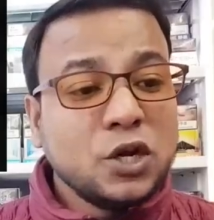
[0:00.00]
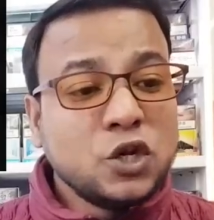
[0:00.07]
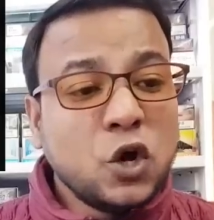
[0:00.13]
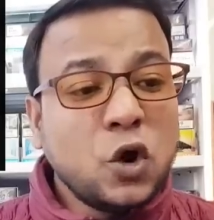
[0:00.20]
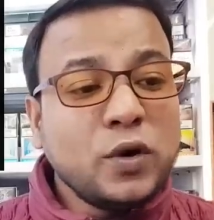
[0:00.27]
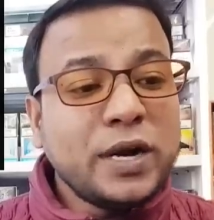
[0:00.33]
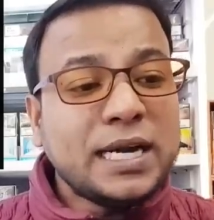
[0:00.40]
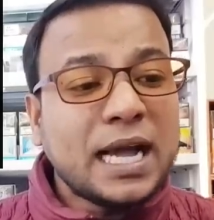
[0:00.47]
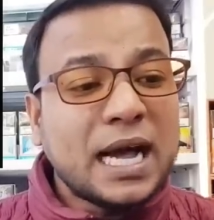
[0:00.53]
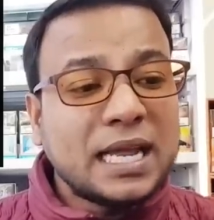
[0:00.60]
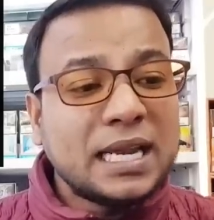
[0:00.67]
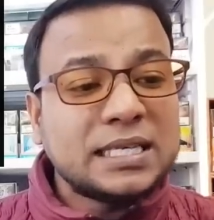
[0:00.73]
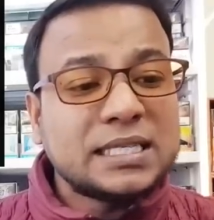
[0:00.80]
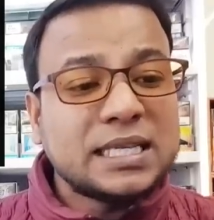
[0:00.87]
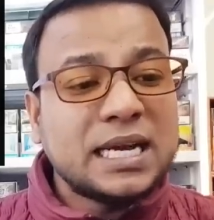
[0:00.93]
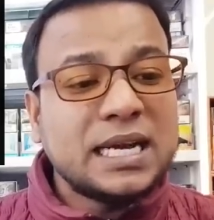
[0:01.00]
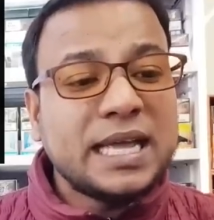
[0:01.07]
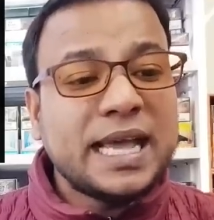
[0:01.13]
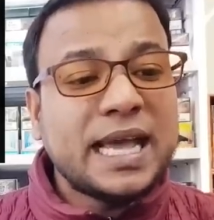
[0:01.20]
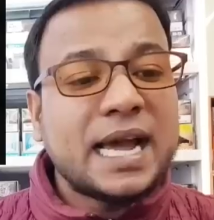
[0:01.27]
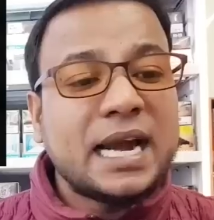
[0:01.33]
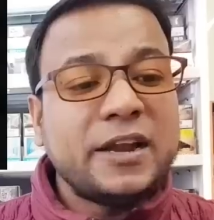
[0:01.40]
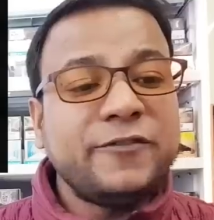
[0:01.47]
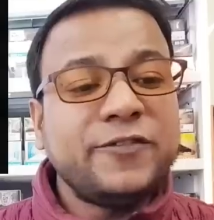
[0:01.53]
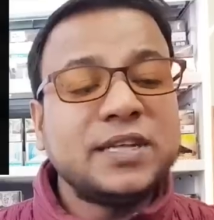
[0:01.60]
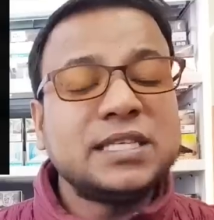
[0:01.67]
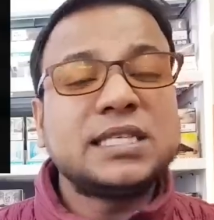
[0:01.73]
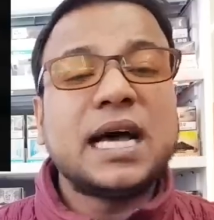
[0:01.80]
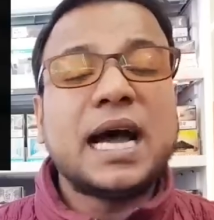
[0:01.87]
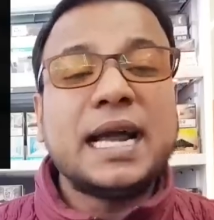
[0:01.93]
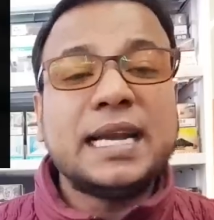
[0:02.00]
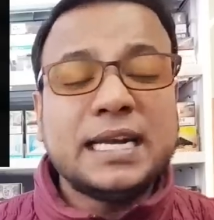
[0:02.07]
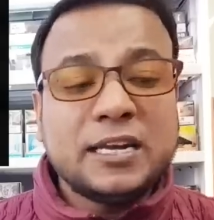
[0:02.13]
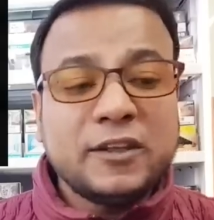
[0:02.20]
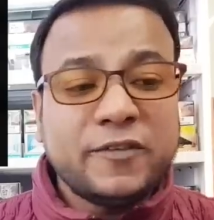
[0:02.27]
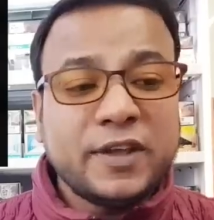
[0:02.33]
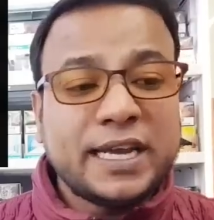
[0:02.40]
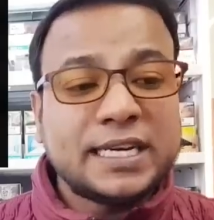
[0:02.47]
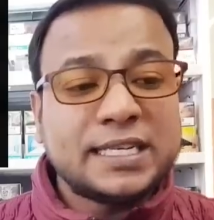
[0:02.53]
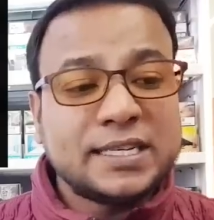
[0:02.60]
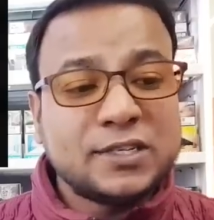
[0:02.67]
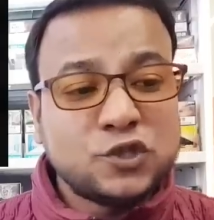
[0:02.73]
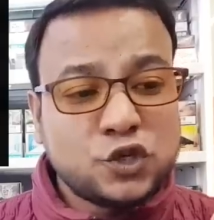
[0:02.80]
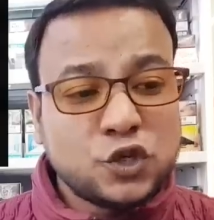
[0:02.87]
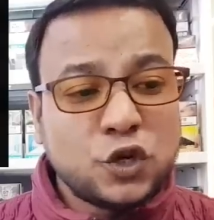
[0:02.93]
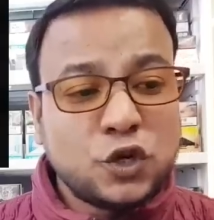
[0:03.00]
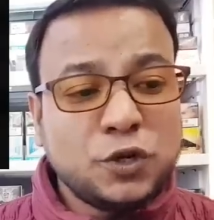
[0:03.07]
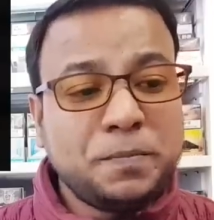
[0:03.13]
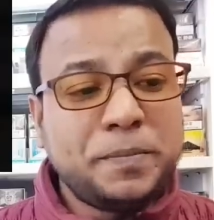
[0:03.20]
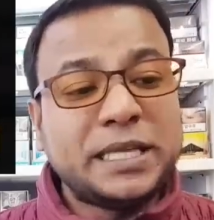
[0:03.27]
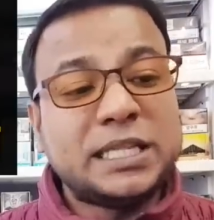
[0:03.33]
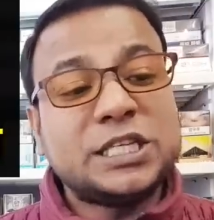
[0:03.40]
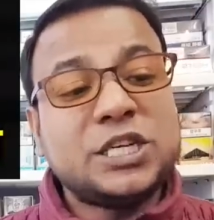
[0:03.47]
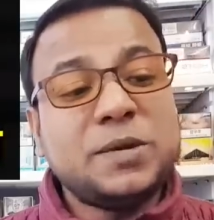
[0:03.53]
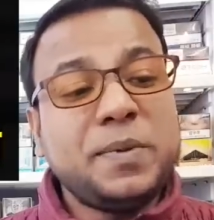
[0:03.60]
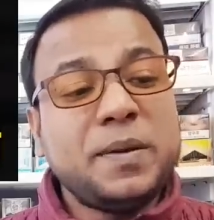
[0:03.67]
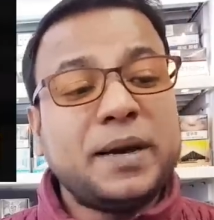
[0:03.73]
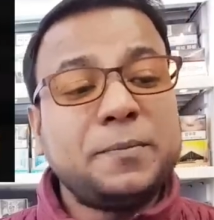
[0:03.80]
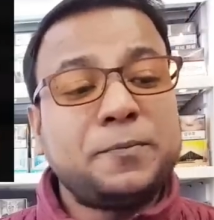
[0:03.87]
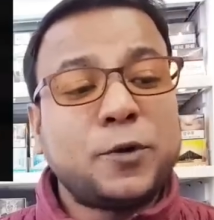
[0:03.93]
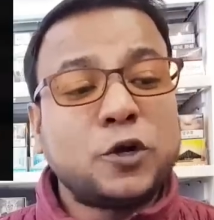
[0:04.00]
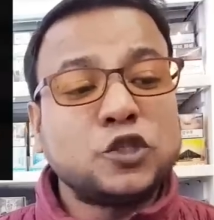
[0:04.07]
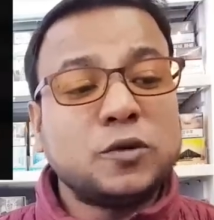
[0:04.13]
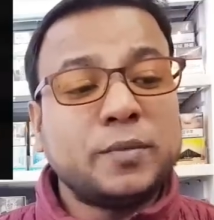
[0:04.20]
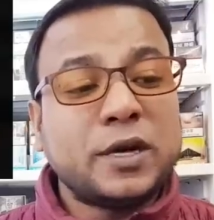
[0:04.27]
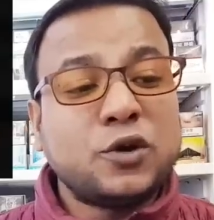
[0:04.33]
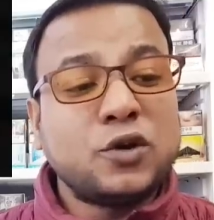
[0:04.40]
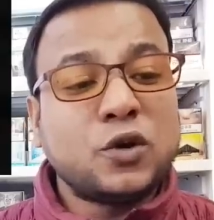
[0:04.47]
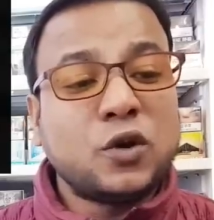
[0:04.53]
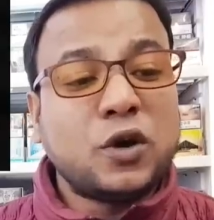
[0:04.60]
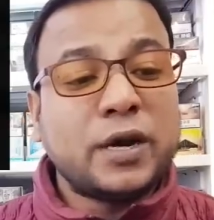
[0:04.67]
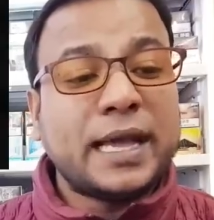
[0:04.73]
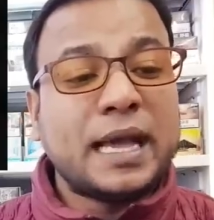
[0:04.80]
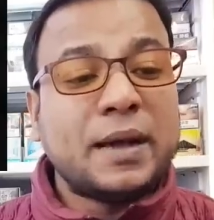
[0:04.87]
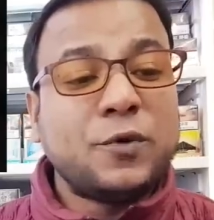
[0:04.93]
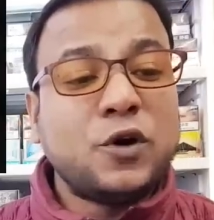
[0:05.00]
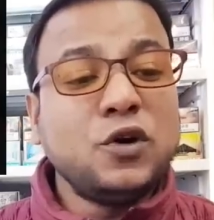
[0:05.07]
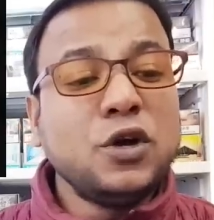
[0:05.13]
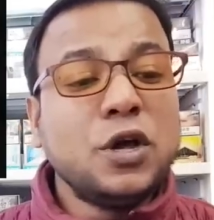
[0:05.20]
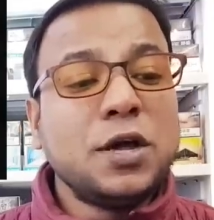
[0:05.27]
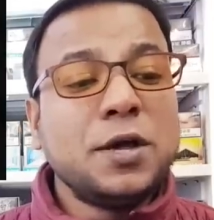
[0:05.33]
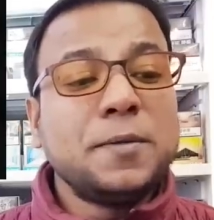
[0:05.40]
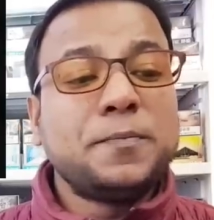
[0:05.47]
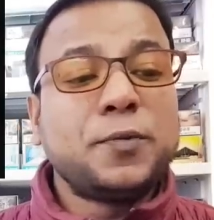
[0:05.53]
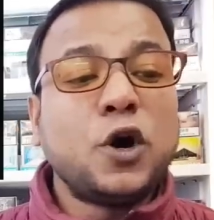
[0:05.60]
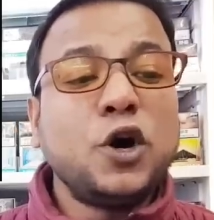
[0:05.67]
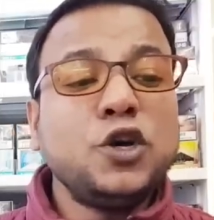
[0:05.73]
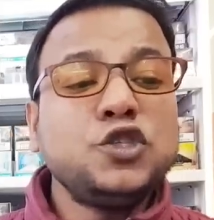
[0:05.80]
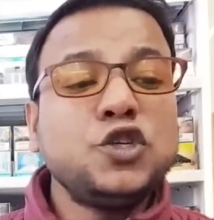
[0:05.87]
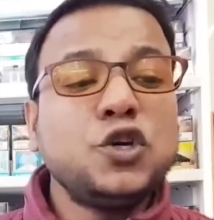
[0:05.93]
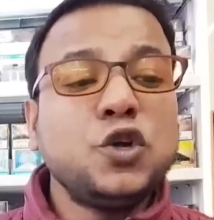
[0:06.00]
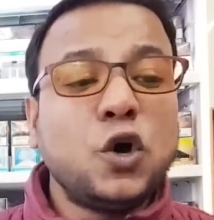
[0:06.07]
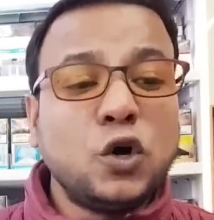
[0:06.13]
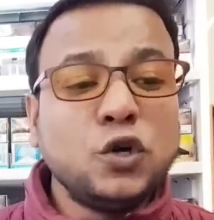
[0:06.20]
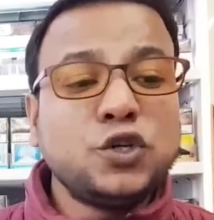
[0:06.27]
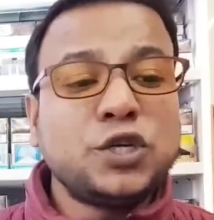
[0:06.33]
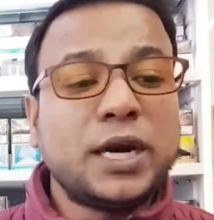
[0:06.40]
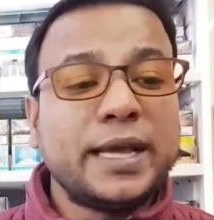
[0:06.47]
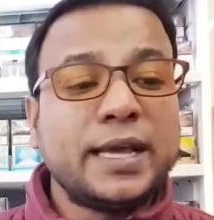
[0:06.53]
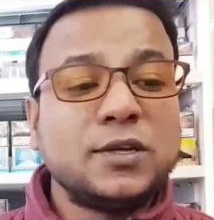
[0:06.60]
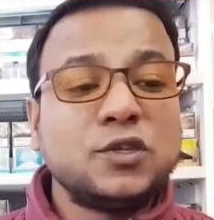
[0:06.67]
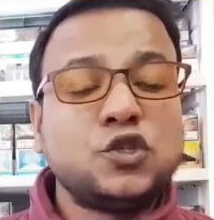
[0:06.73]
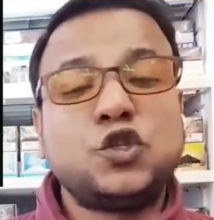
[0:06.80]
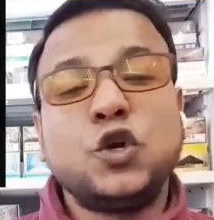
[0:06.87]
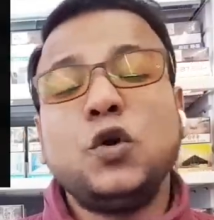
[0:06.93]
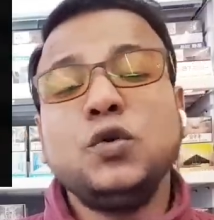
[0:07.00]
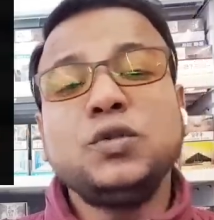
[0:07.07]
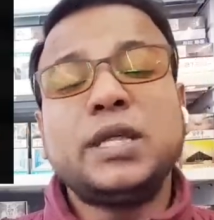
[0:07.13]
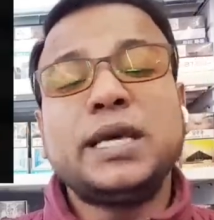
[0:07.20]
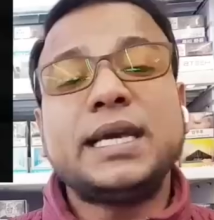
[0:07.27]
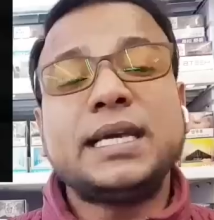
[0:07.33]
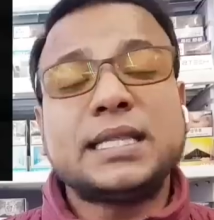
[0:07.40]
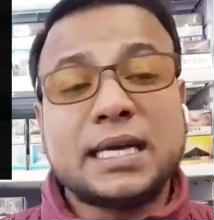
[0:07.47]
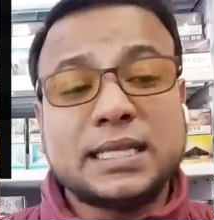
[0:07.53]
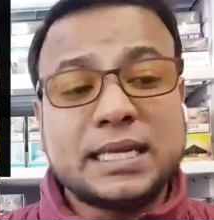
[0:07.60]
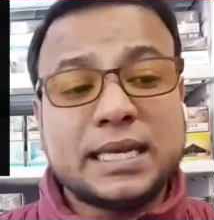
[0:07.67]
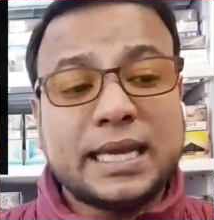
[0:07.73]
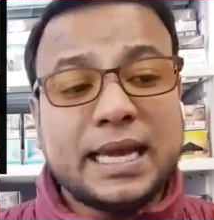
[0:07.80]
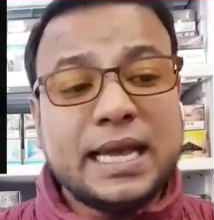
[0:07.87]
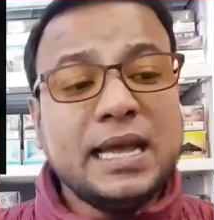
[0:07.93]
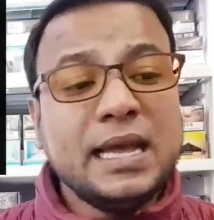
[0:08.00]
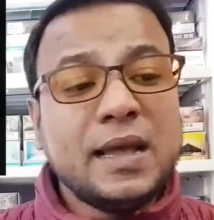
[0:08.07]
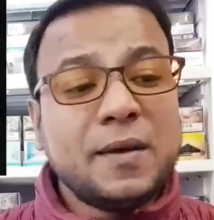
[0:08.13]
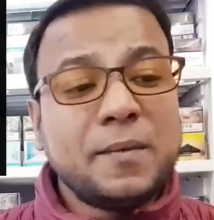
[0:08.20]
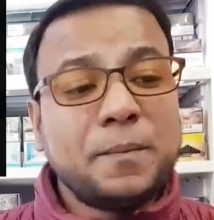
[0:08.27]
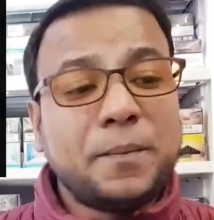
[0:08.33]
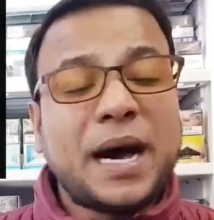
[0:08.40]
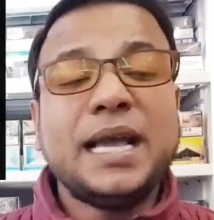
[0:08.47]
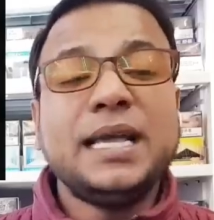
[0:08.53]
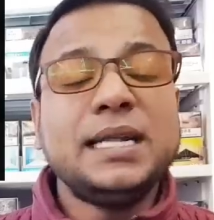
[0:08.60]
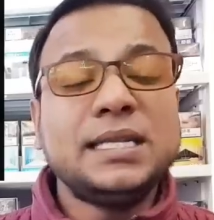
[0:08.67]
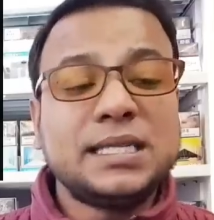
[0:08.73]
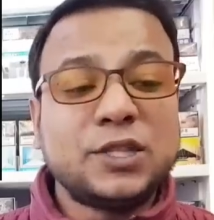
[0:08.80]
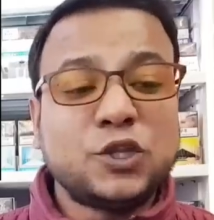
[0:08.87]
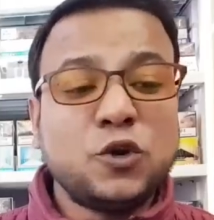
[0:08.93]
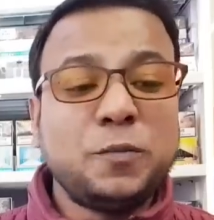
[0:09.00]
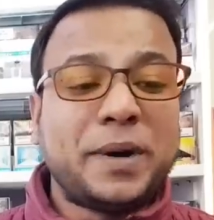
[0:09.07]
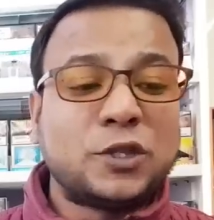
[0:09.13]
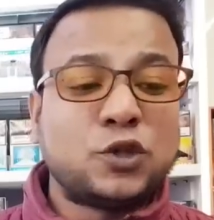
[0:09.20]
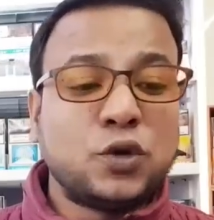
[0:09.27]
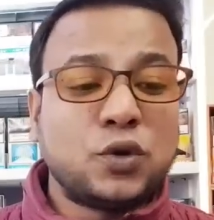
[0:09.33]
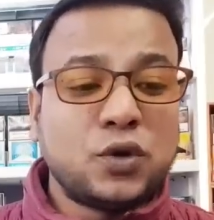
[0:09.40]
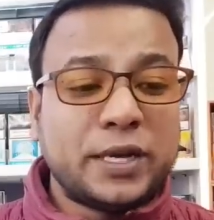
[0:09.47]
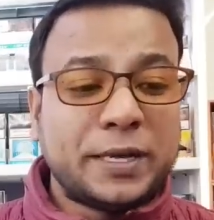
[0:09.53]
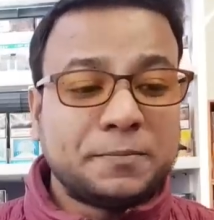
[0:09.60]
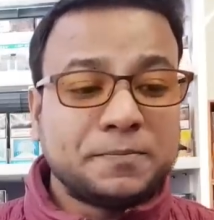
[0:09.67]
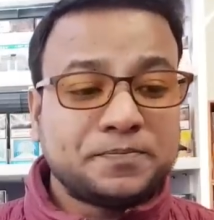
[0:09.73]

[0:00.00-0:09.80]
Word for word: নৌরেড আলাস্কান এয়ার ডিফেন্স আইডেন্টিফিকেশন জোন বিদেশি বিমান পর্যবেক্ষণ করে এবং প্রয়োজন অনুসারে জোন থেকে তাদেরকে বাইরে যেতেও বাধ্য করে